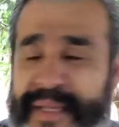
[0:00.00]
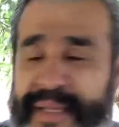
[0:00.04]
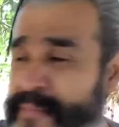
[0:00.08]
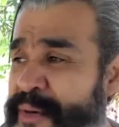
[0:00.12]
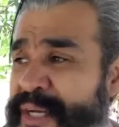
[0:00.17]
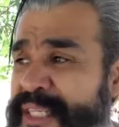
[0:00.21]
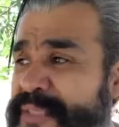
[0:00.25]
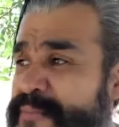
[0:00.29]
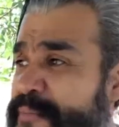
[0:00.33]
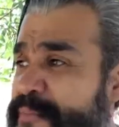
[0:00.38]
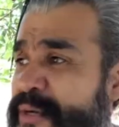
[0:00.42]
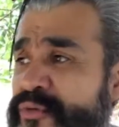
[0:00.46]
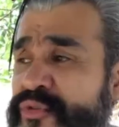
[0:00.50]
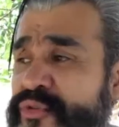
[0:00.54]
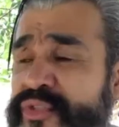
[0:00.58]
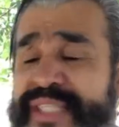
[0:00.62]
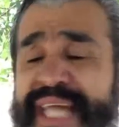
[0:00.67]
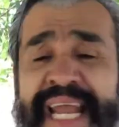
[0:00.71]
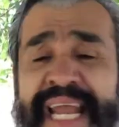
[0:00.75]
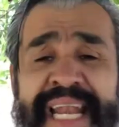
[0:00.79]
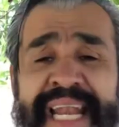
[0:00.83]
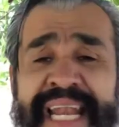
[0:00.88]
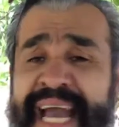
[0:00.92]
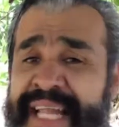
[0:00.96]
Puedes
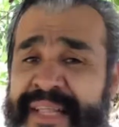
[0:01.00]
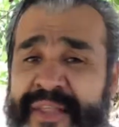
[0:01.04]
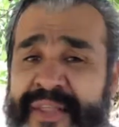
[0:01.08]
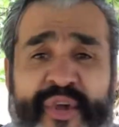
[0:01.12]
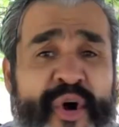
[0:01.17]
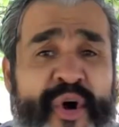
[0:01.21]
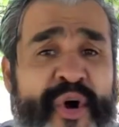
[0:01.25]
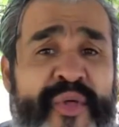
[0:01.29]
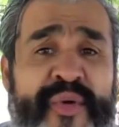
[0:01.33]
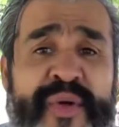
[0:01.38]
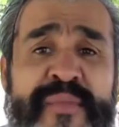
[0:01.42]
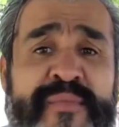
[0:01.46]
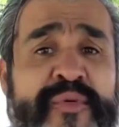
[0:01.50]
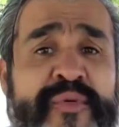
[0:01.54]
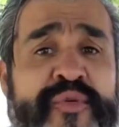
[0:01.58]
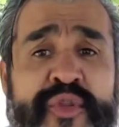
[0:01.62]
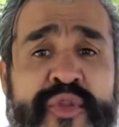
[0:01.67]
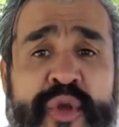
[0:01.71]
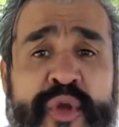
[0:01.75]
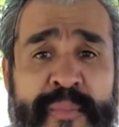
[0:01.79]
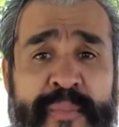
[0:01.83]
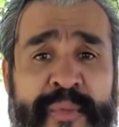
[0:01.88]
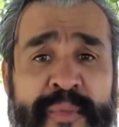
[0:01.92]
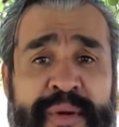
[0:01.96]
preguntarle a todo el
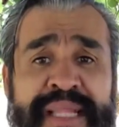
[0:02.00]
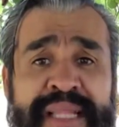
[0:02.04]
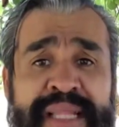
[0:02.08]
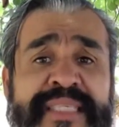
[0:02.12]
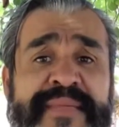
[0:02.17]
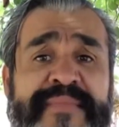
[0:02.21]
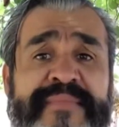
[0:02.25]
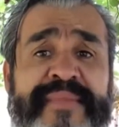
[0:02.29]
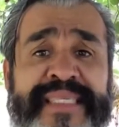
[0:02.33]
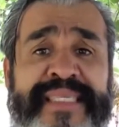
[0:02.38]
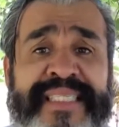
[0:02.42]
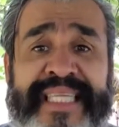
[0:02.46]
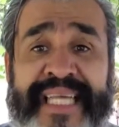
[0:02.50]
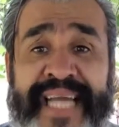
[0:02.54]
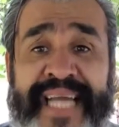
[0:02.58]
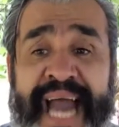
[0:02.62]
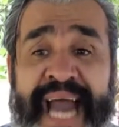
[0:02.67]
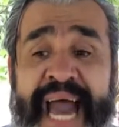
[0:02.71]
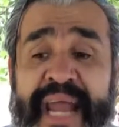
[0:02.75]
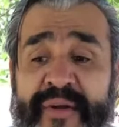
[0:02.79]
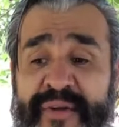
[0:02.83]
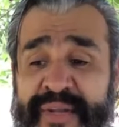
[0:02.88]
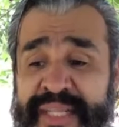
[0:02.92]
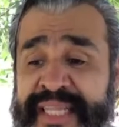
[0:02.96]
mundo, puedes
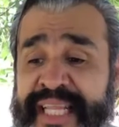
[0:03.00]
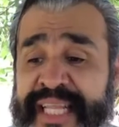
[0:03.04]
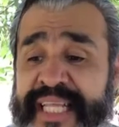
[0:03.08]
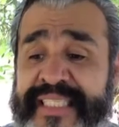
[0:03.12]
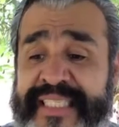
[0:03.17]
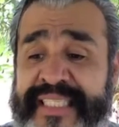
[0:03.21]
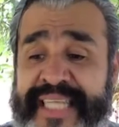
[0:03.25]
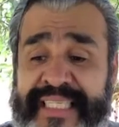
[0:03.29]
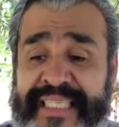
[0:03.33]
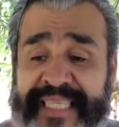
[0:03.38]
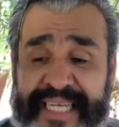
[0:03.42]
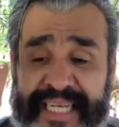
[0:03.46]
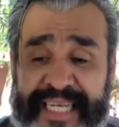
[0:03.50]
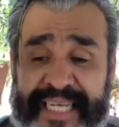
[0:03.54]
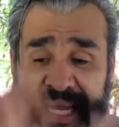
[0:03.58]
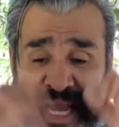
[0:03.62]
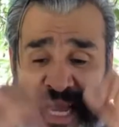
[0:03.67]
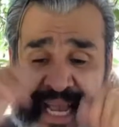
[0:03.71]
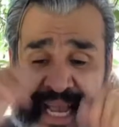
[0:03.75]
investigar, ahorita estás en